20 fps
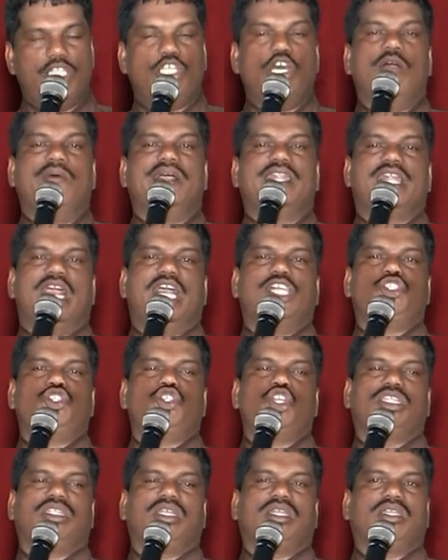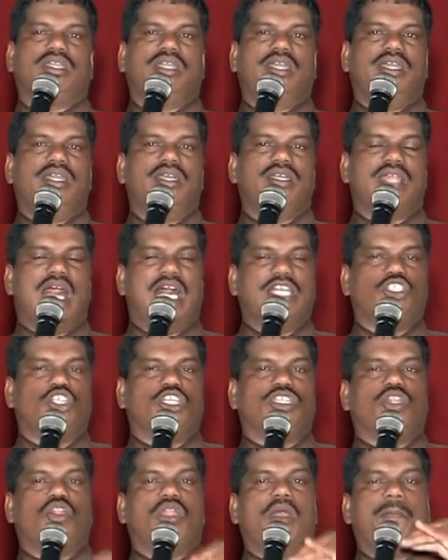தேவர் ராஜ்யத்துக்கு
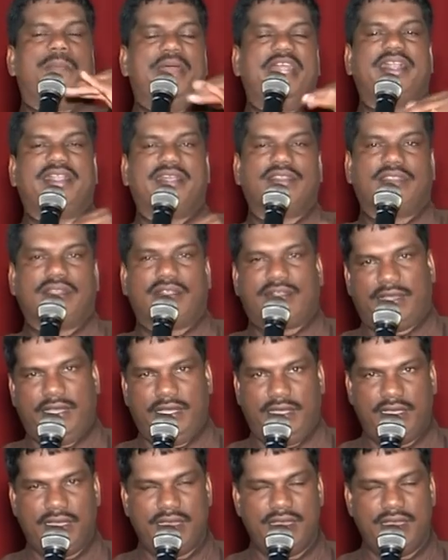ராஜ்யத்தினுடைய பெருக்கத்துக்கு